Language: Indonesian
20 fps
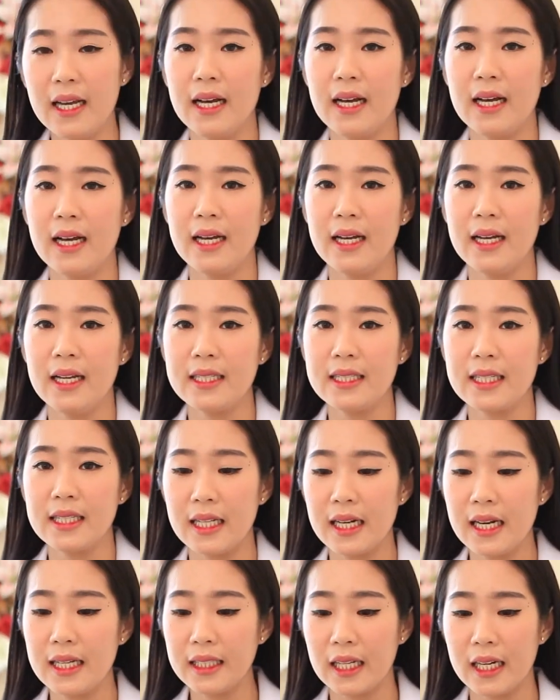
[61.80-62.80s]
uh,
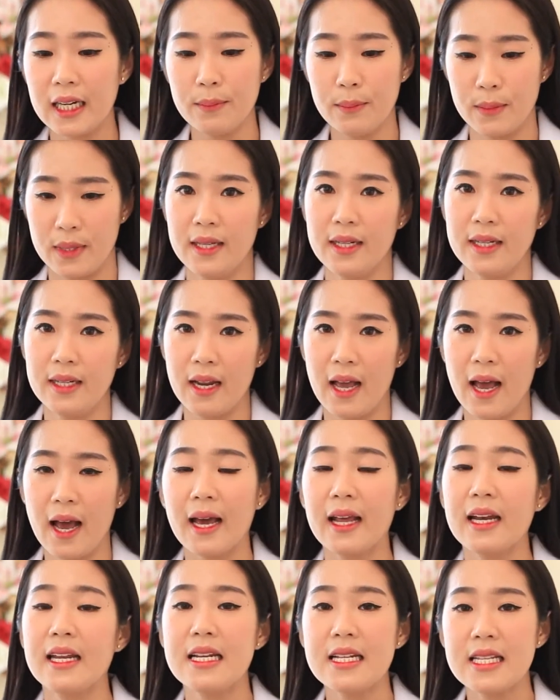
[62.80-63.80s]
setelah treatment
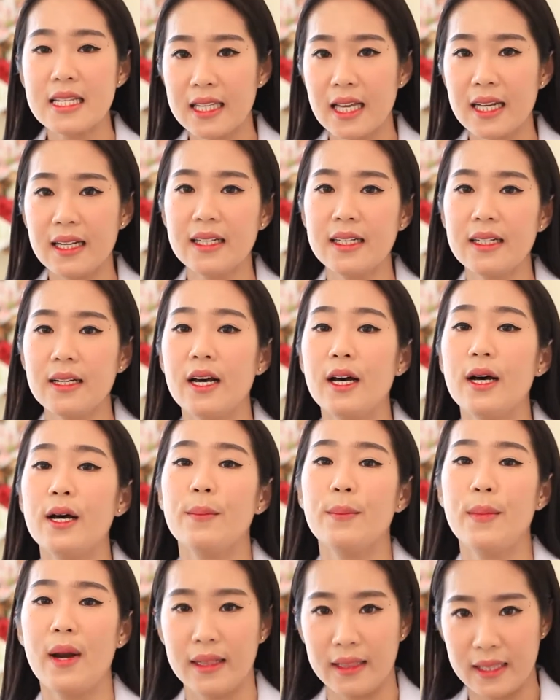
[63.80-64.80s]
akan instant
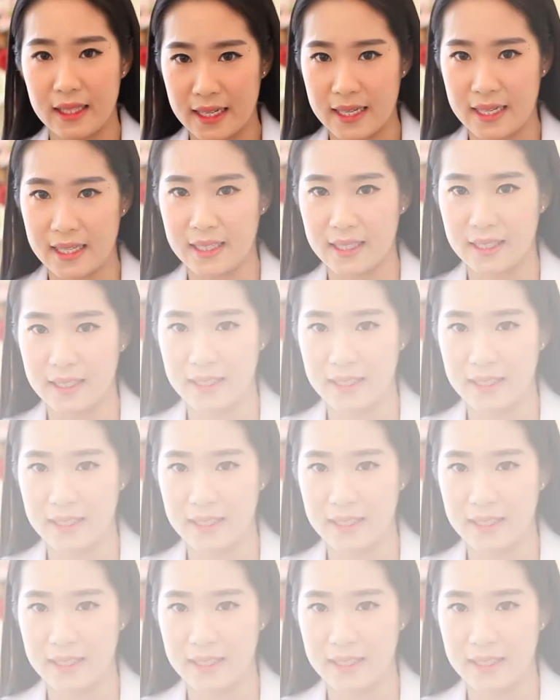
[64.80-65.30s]
uh, brightening.